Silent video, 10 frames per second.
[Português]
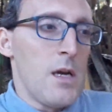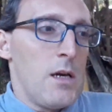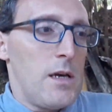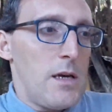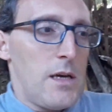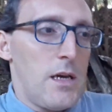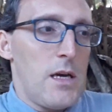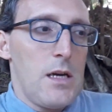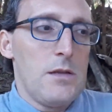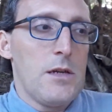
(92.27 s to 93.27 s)

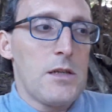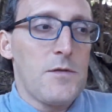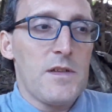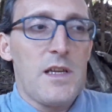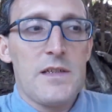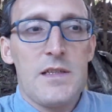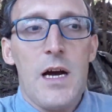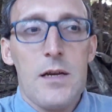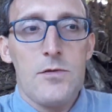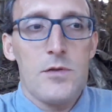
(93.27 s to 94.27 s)
é, nerds
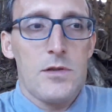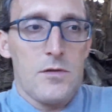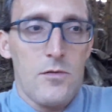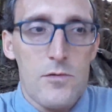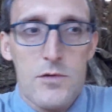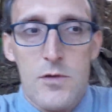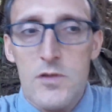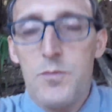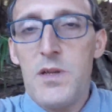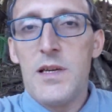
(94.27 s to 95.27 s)
fantasiados com os
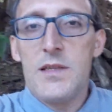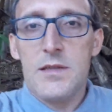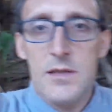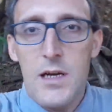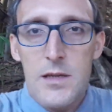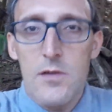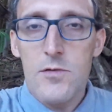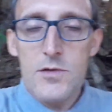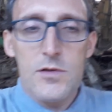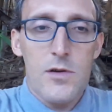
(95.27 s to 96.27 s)
cosplays, cada um
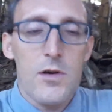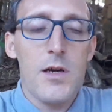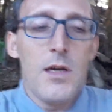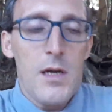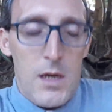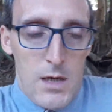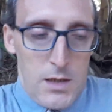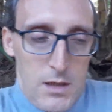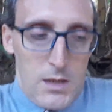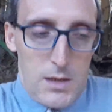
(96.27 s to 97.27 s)
com seu herói
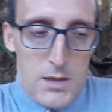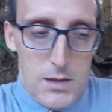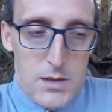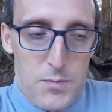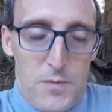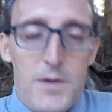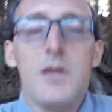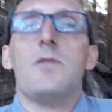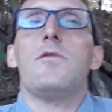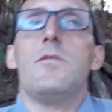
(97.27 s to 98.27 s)
é,
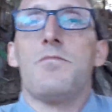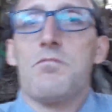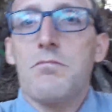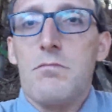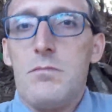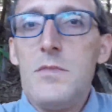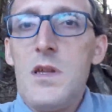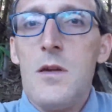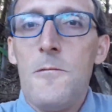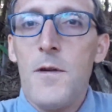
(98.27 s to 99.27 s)
preferido.
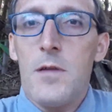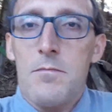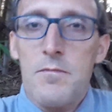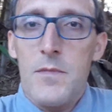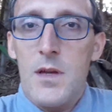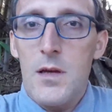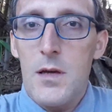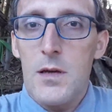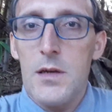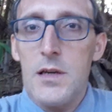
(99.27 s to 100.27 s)
Enfim,
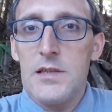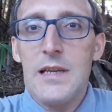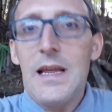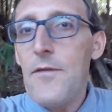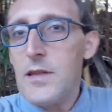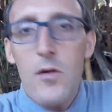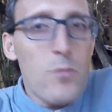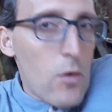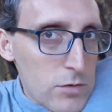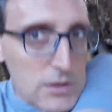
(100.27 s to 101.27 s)
é, já deve ter um
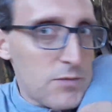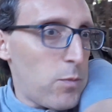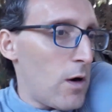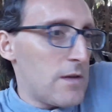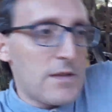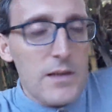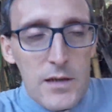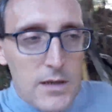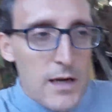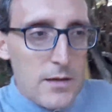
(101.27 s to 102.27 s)
monte de spoilers na
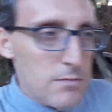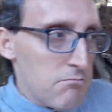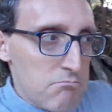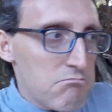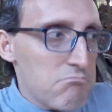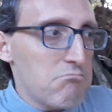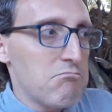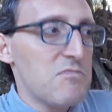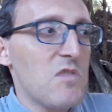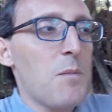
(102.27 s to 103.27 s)
internet,
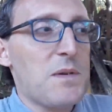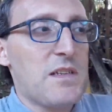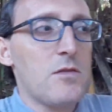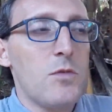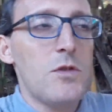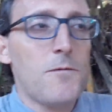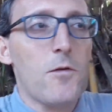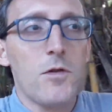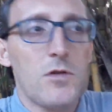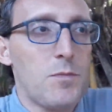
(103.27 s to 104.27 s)
não é preciso muito
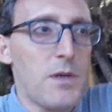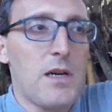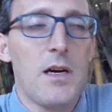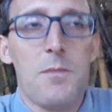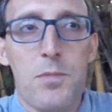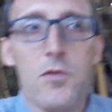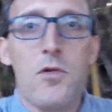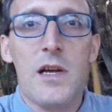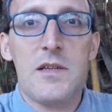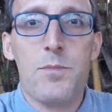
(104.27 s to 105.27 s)
esforço para
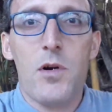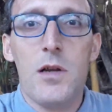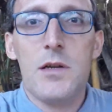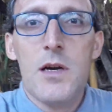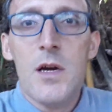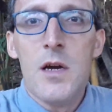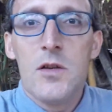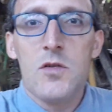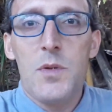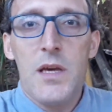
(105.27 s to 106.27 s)
procurar spoiler
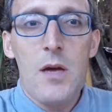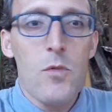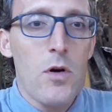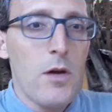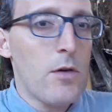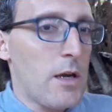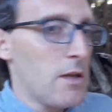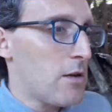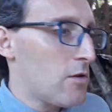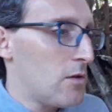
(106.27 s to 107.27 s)
sobre quem morreu, quem
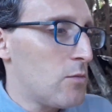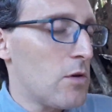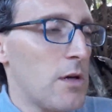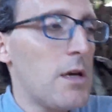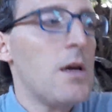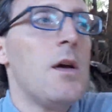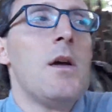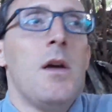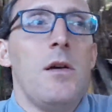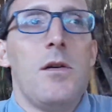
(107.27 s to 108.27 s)
deixou de morrer,
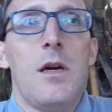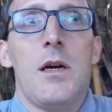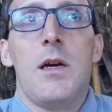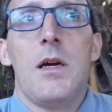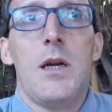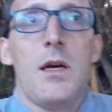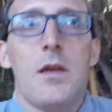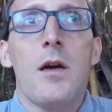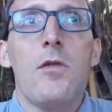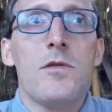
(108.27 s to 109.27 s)
é, o é,
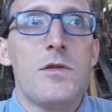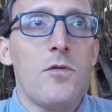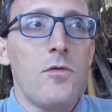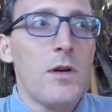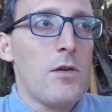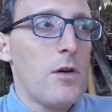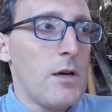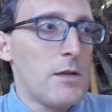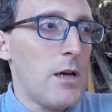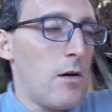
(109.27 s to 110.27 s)
que aconteceu com o herói
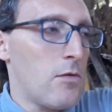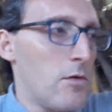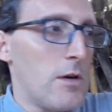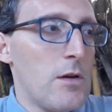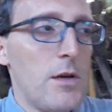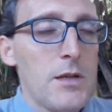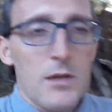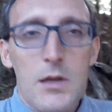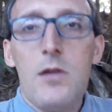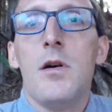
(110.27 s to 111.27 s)
e tal, com a heroína e
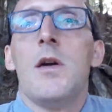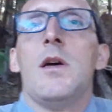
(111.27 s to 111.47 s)
tal